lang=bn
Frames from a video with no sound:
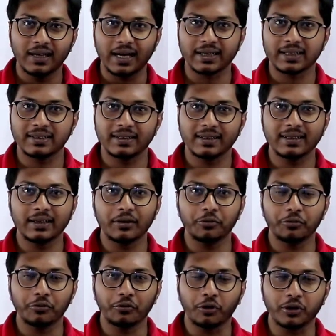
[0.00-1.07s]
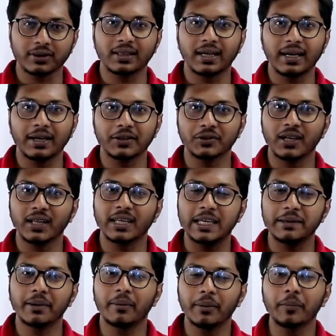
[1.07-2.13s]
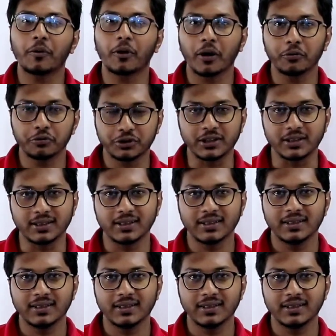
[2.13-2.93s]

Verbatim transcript: একটা অধ্যায় আসলে কিভাবে পড়া উচিত